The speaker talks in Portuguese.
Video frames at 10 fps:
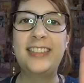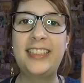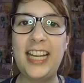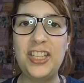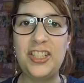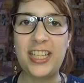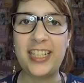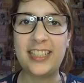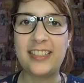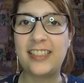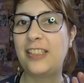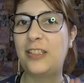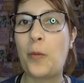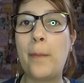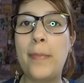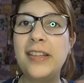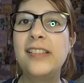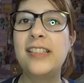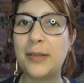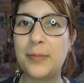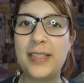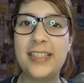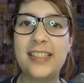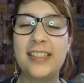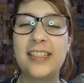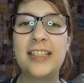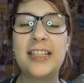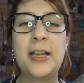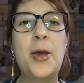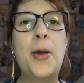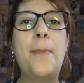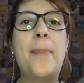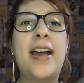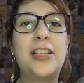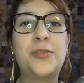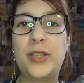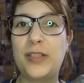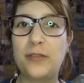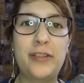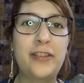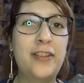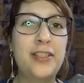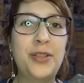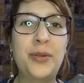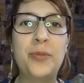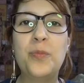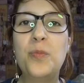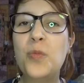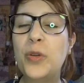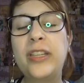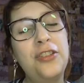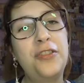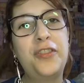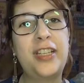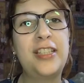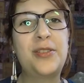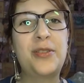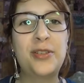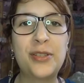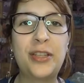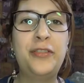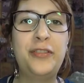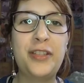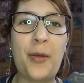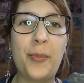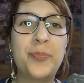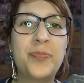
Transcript: Três dicas que são bem simples, mas vocês vão ver que fazem muita diferença no resultado final